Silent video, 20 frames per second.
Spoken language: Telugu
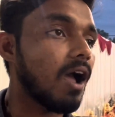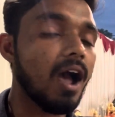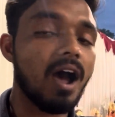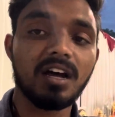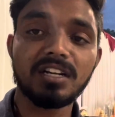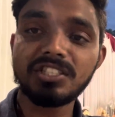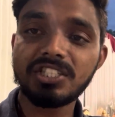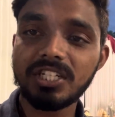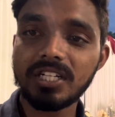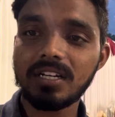
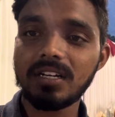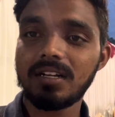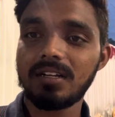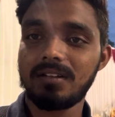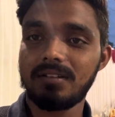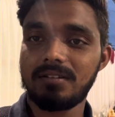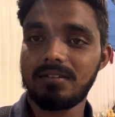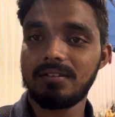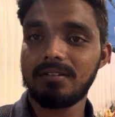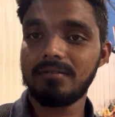అంశిక
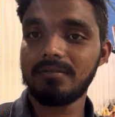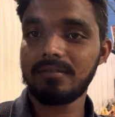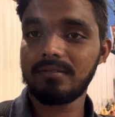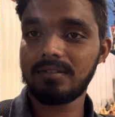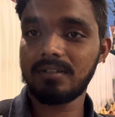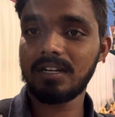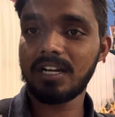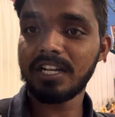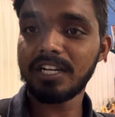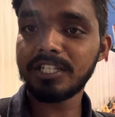
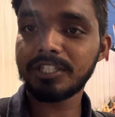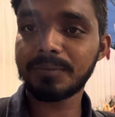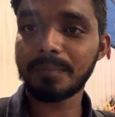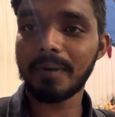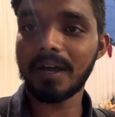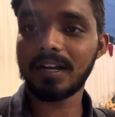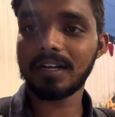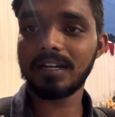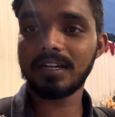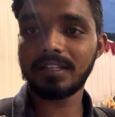గణేష్
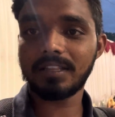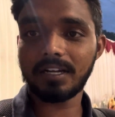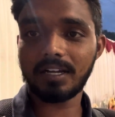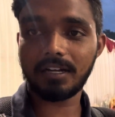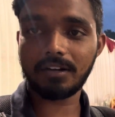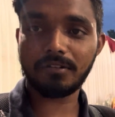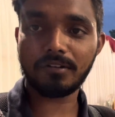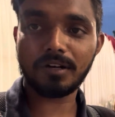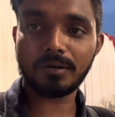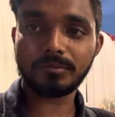మార్కెట్
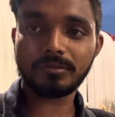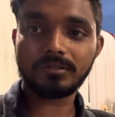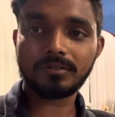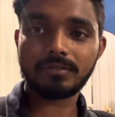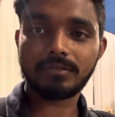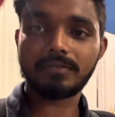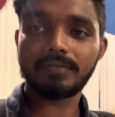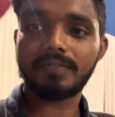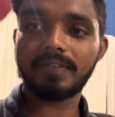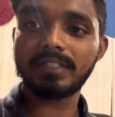దగ్గర ఉన్నాము
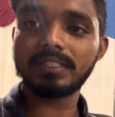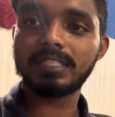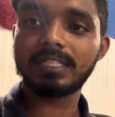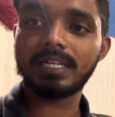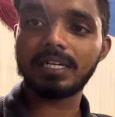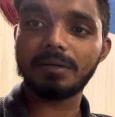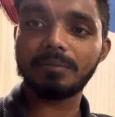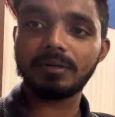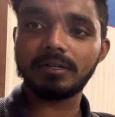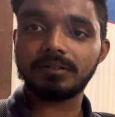ఫ్రెండ్స్
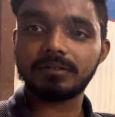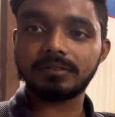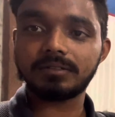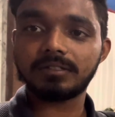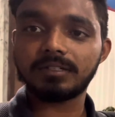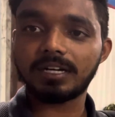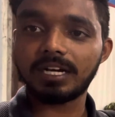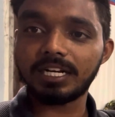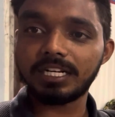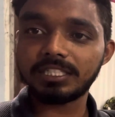ఇక్కడ మనకు
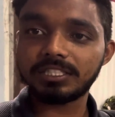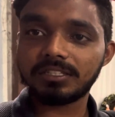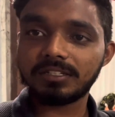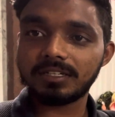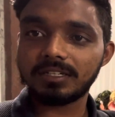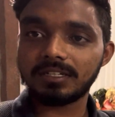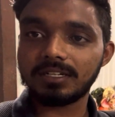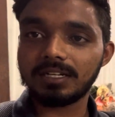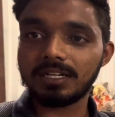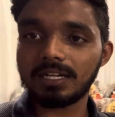గణేష్లు
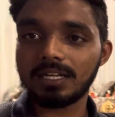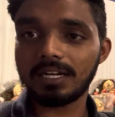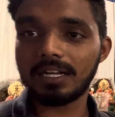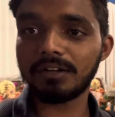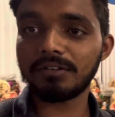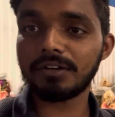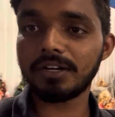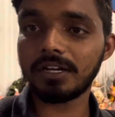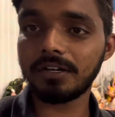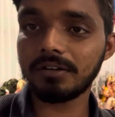ఎలా
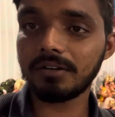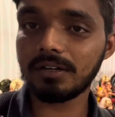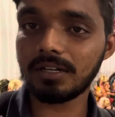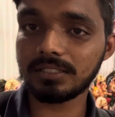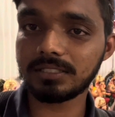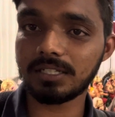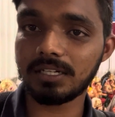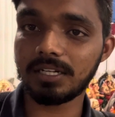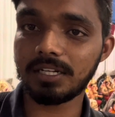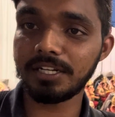ఉన్నాయో
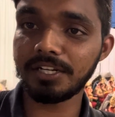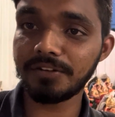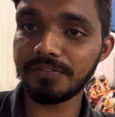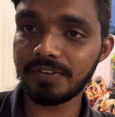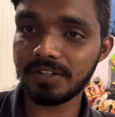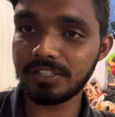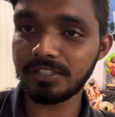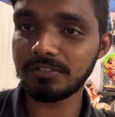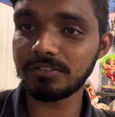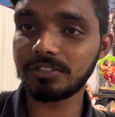అసలు ఎన్ని
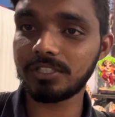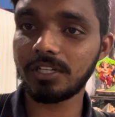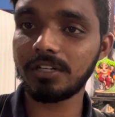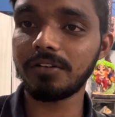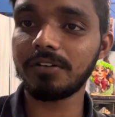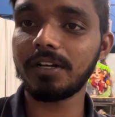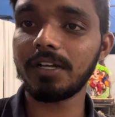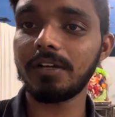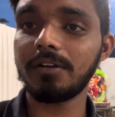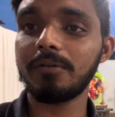ఫీట్ నుంచి
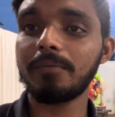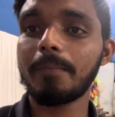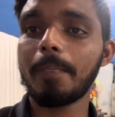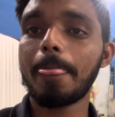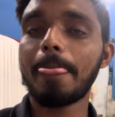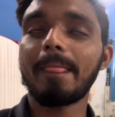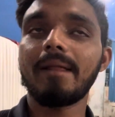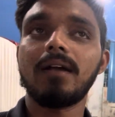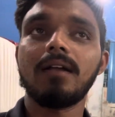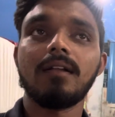ఉన్నాయో
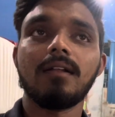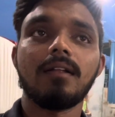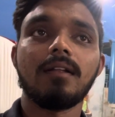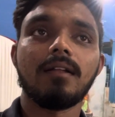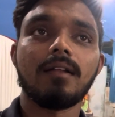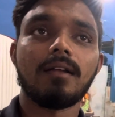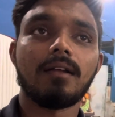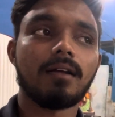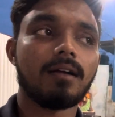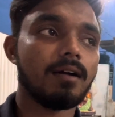
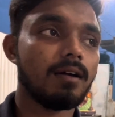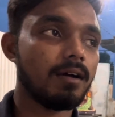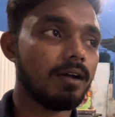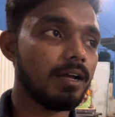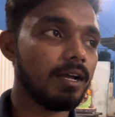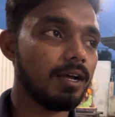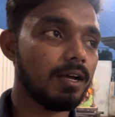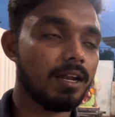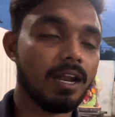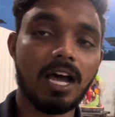
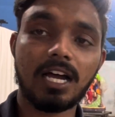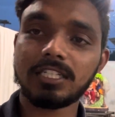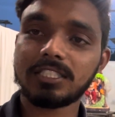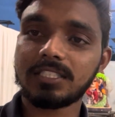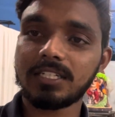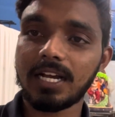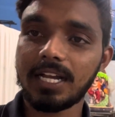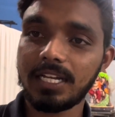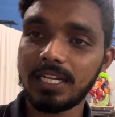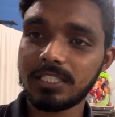
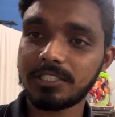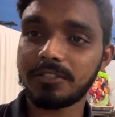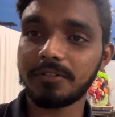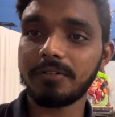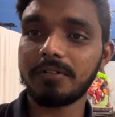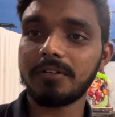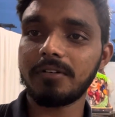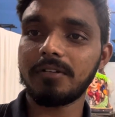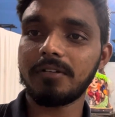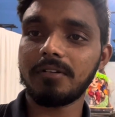లాస్ట్ హైయెస్ట్
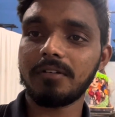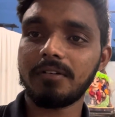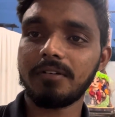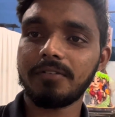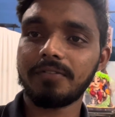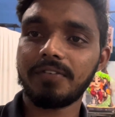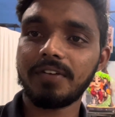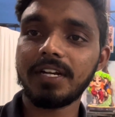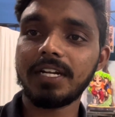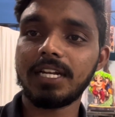
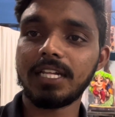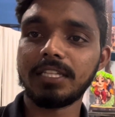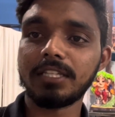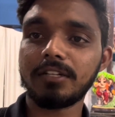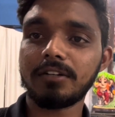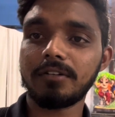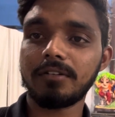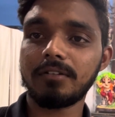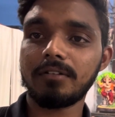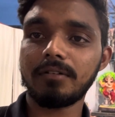ఫీట్
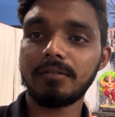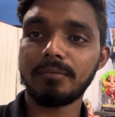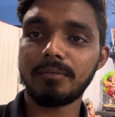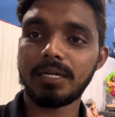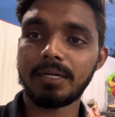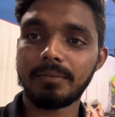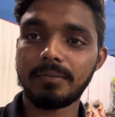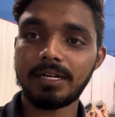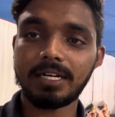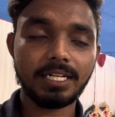ఎంతనో
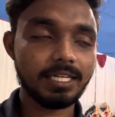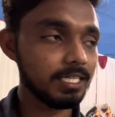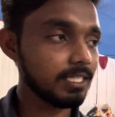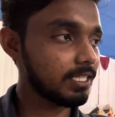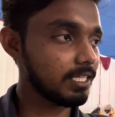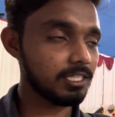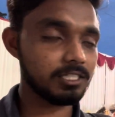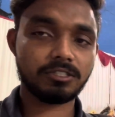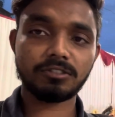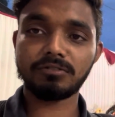మనం అడిగి
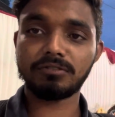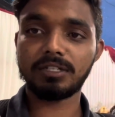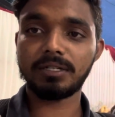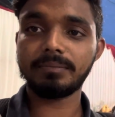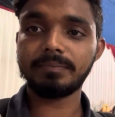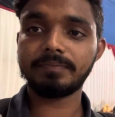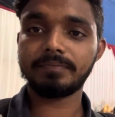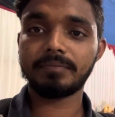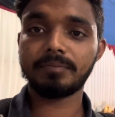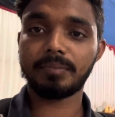తెలుసుకుందాం
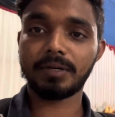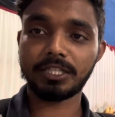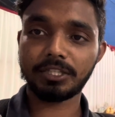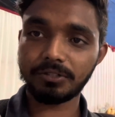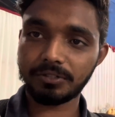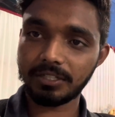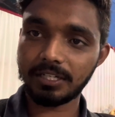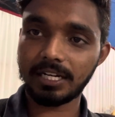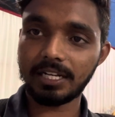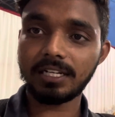ప్రతి
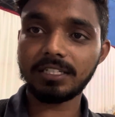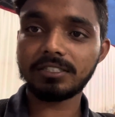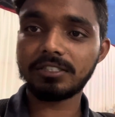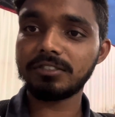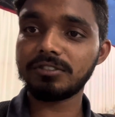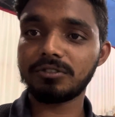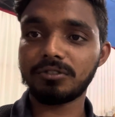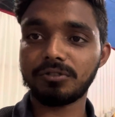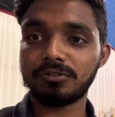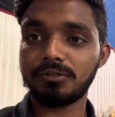ఒక్క గణేష్
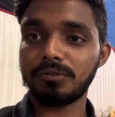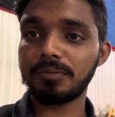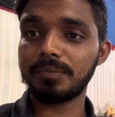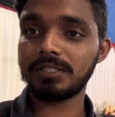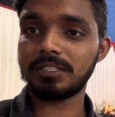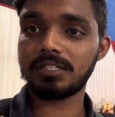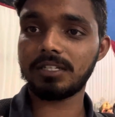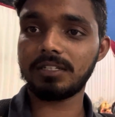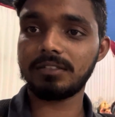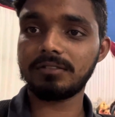
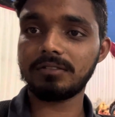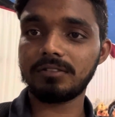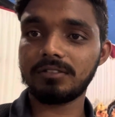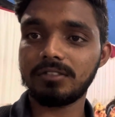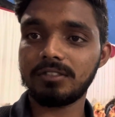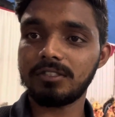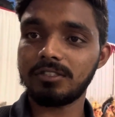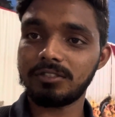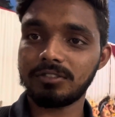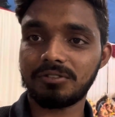చూపిస్తాను
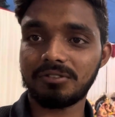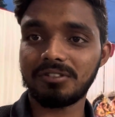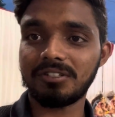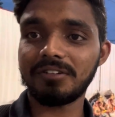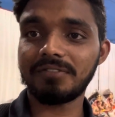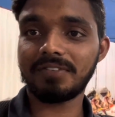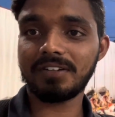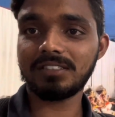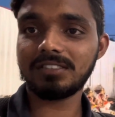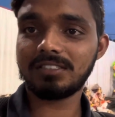
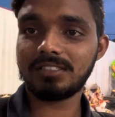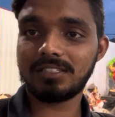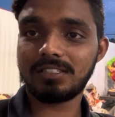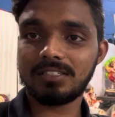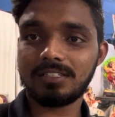చూడండి ఫ్రెండ్స్